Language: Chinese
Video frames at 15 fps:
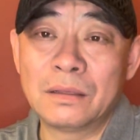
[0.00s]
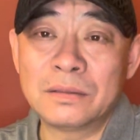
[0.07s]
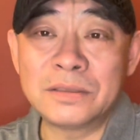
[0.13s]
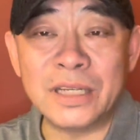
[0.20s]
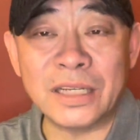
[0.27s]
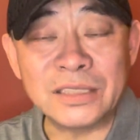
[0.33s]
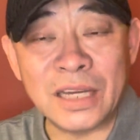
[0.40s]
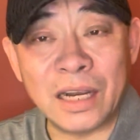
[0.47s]
你
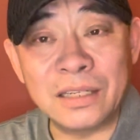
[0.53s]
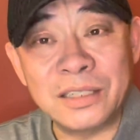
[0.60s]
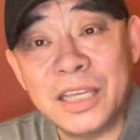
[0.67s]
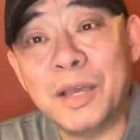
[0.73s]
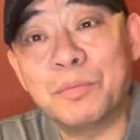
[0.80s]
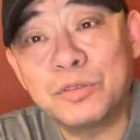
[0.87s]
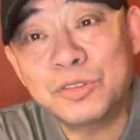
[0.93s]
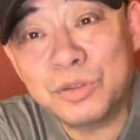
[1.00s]
再加上人
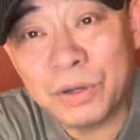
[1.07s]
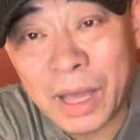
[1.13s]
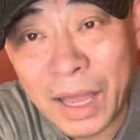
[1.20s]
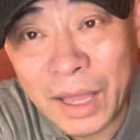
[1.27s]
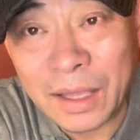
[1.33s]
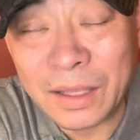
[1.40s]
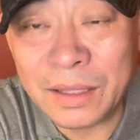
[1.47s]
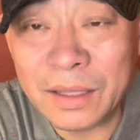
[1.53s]
也不去
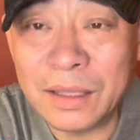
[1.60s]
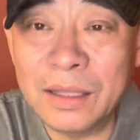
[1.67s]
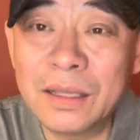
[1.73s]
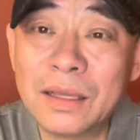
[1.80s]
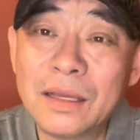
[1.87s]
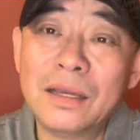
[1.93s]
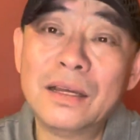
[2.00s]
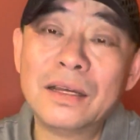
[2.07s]
看，
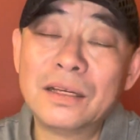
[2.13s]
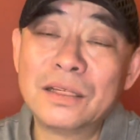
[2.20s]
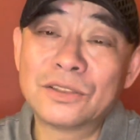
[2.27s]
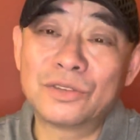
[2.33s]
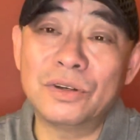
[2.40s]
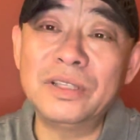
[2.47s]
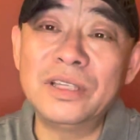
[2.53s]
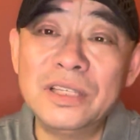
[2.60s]

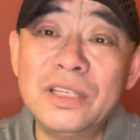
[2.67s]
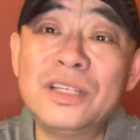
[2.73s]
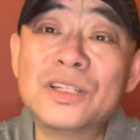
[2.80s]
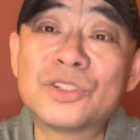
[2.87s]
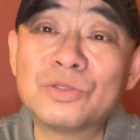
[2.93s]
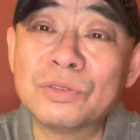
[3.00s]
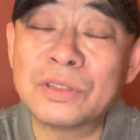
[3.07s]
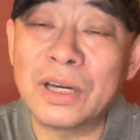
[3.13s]
所以你艺
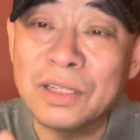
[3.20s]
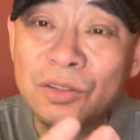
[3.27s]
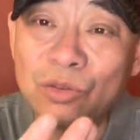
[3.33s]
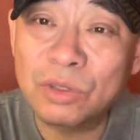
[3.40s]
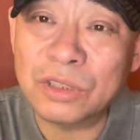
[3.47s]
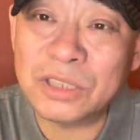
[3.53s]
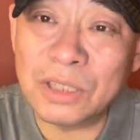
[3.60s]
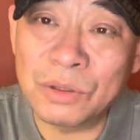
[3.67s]
术的很
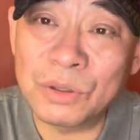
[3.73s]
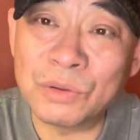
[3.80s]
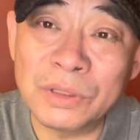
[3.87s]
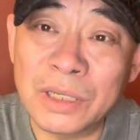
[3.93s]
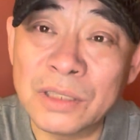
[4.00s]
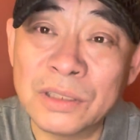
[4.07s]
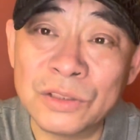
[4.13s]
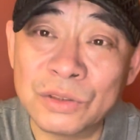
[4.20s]
多社会功
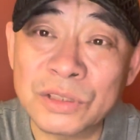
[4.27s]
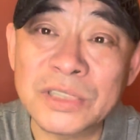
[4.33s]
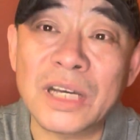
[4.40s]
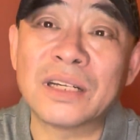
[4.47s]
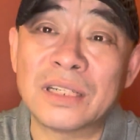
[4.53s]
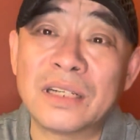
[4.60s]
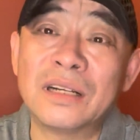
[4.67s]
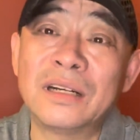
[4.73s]
能你就
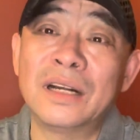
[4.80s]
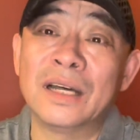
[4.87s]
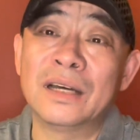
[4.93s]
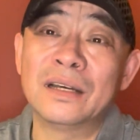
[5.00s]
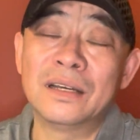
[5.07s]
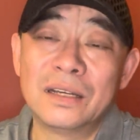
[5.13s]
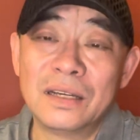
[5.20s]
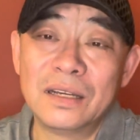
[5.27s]
丧失了。
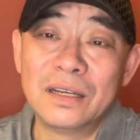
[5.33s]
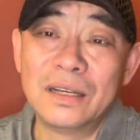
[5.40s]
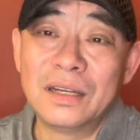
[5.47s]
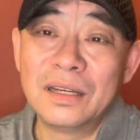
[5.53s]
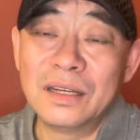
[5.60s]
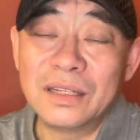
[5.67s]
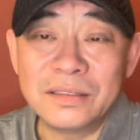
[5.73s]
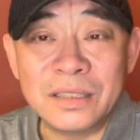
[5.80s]

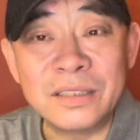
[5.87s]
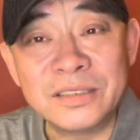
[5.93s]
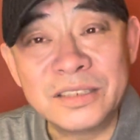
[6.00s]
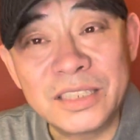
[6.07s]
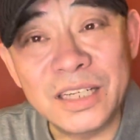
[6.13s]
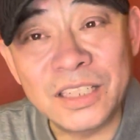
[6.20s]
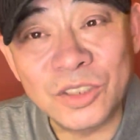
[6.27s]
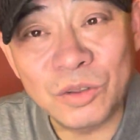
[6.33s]
那
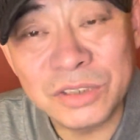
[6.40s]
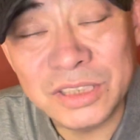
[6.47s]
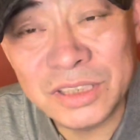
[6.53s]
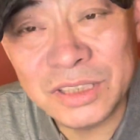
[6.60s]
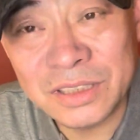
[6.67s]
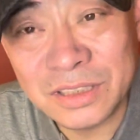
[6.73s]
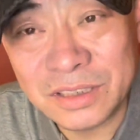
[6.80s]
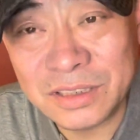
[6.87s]
这个东
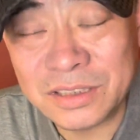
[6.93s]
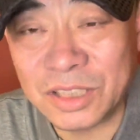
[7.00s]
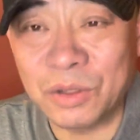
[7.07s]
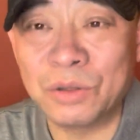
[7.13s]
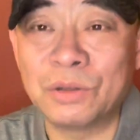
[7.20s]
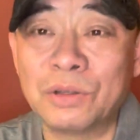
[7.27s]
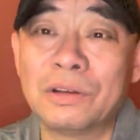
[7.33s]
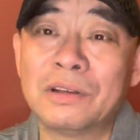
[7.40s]
西社会
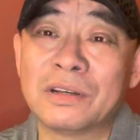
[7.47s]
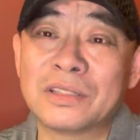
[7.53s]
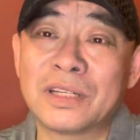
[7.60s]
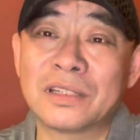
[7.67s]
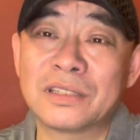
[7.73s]
功能也丧